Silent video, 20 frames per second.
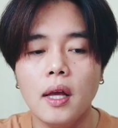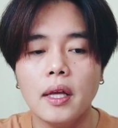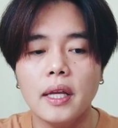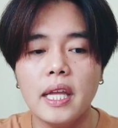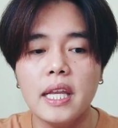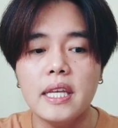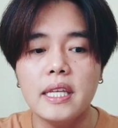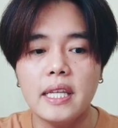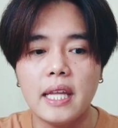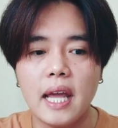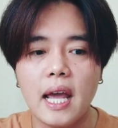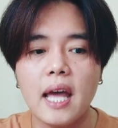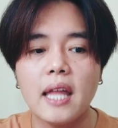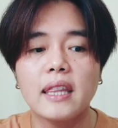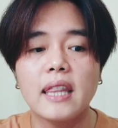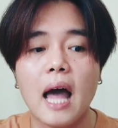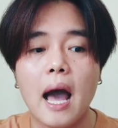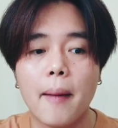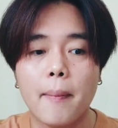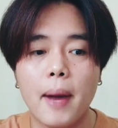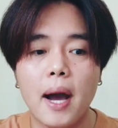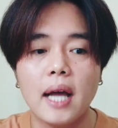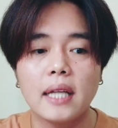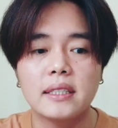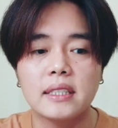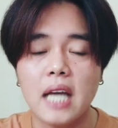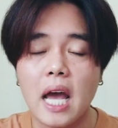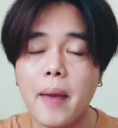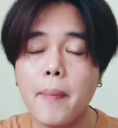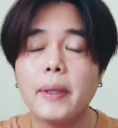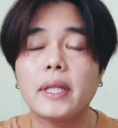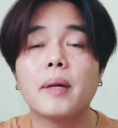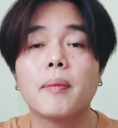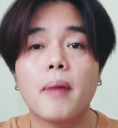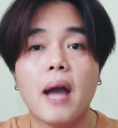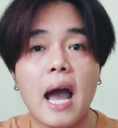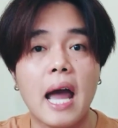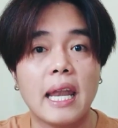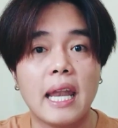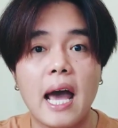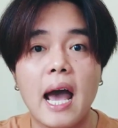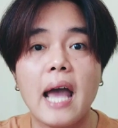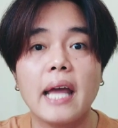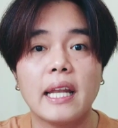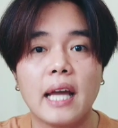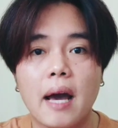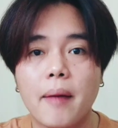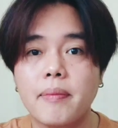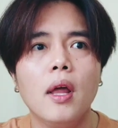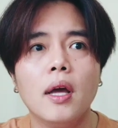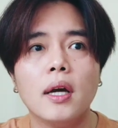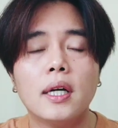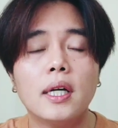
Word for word: กลิ่นนี้สามารถใช้ไปทำงานได้นะครับ